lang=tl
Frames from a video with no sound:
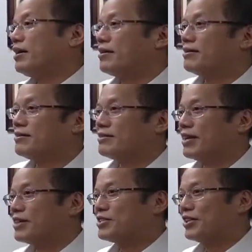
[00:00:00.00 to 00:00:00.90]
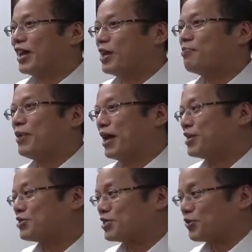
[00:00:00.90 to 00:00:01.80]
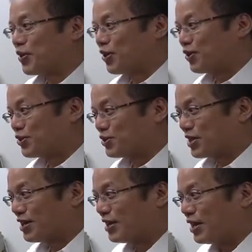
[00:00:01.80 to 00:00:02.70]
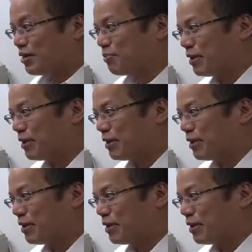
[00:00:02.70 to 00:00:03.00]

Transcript: in, there are certain implications that we are also studying,